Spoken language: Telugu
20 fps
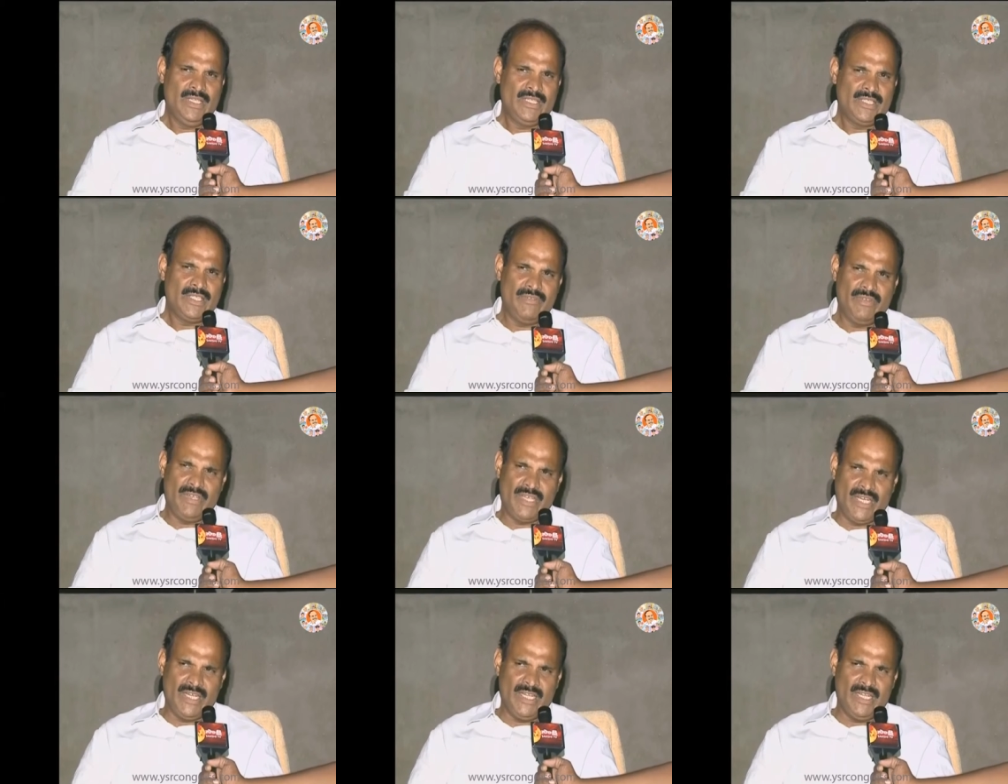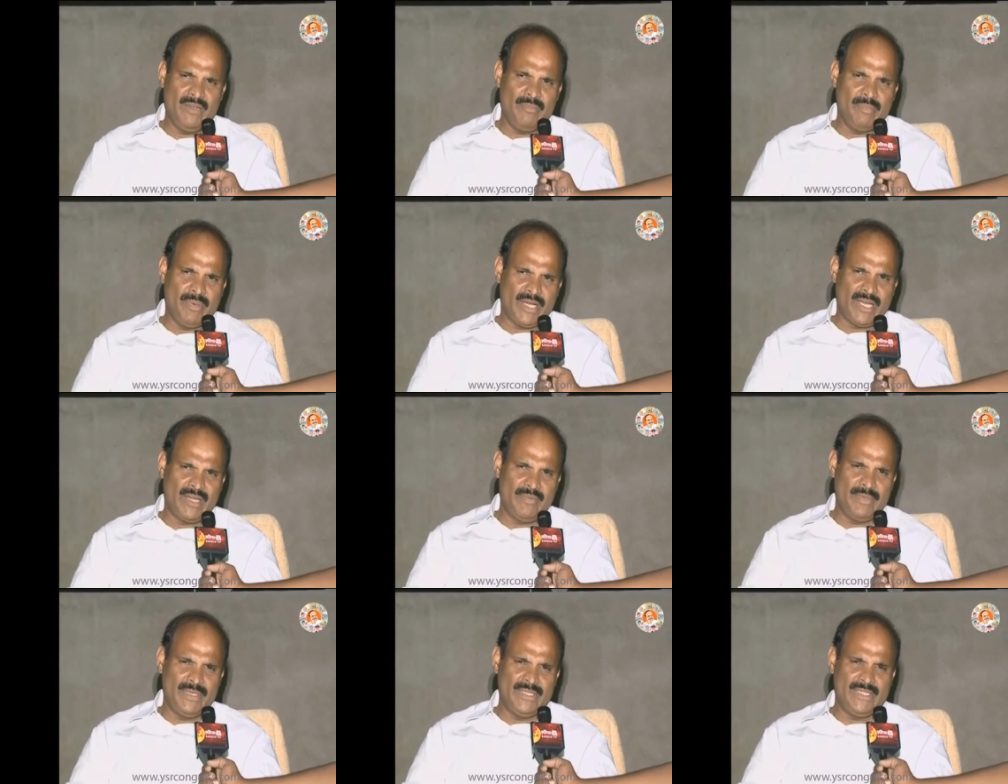సో వీటన్నిటిని
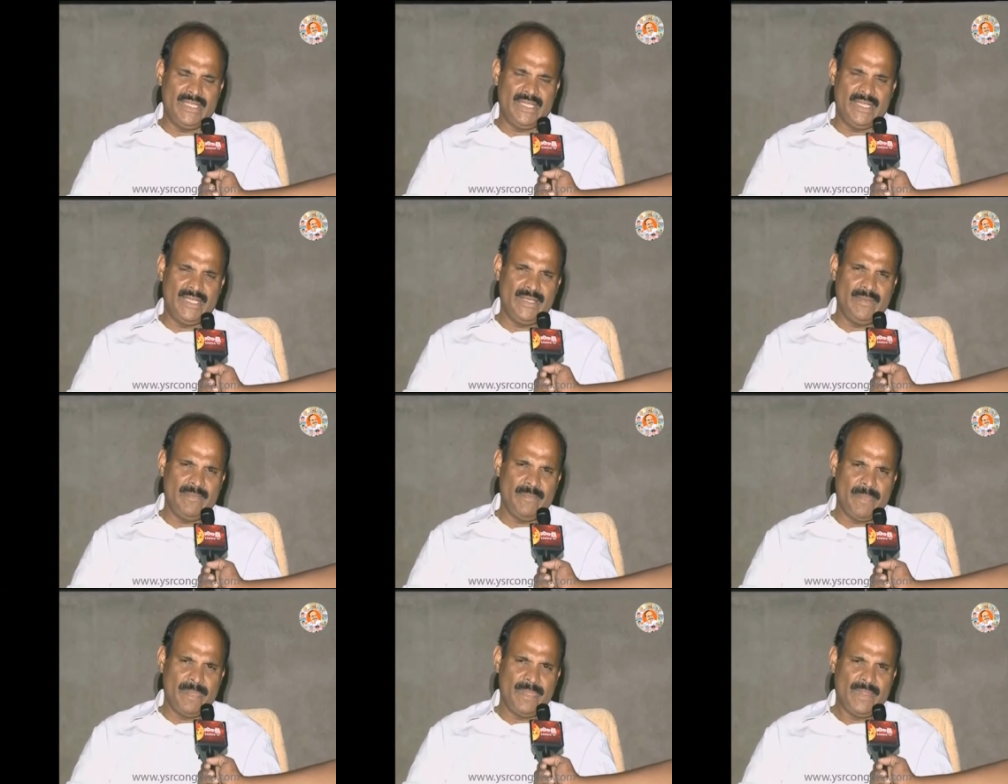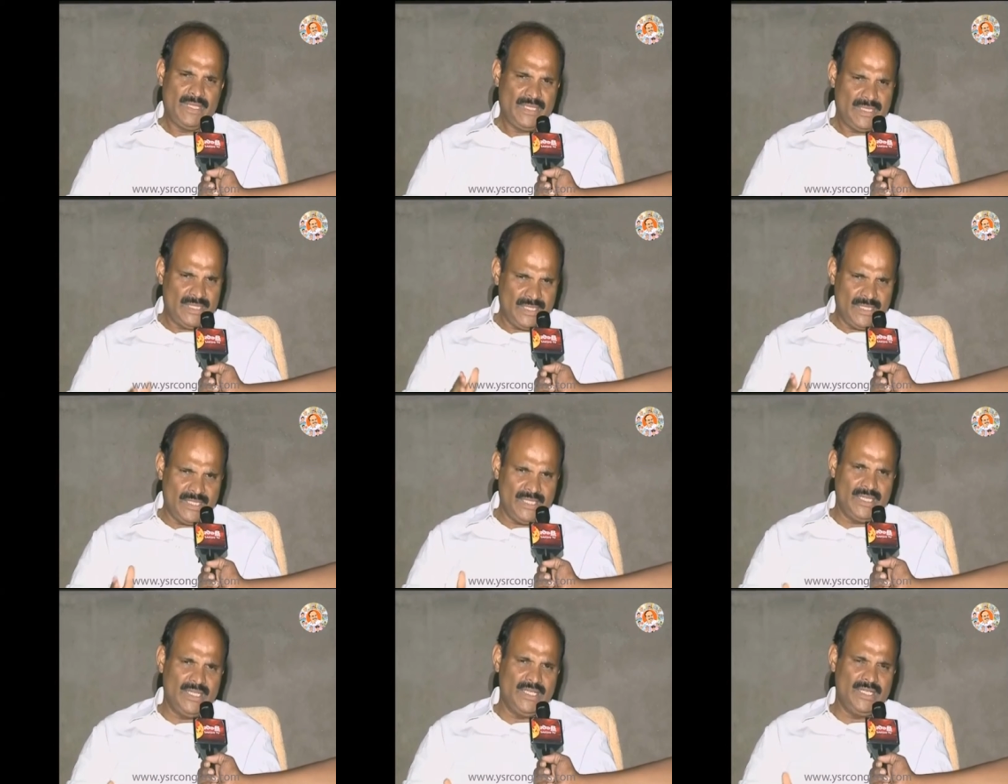పక్కన పెడితే ఇది
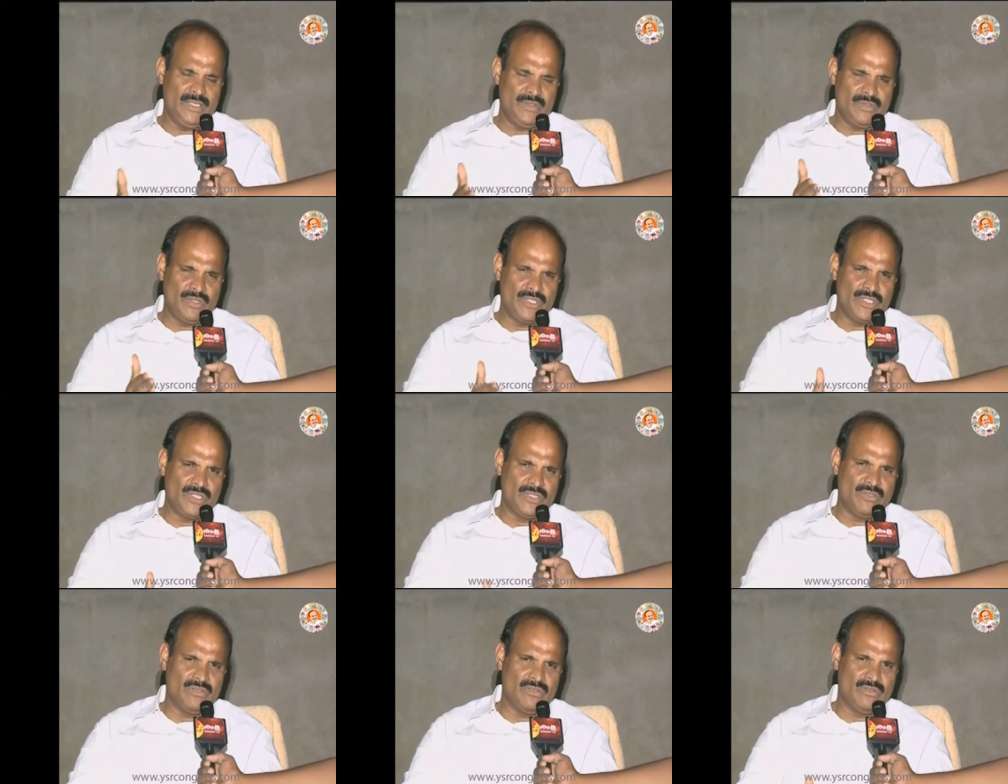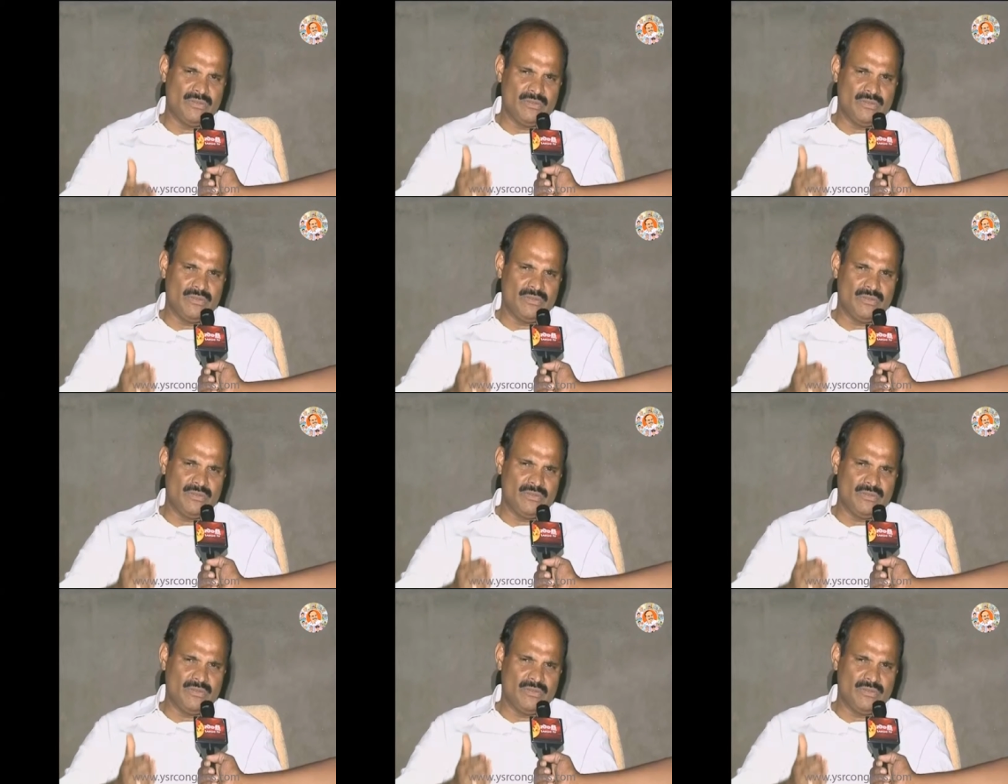ఇది ఇది కొంచెం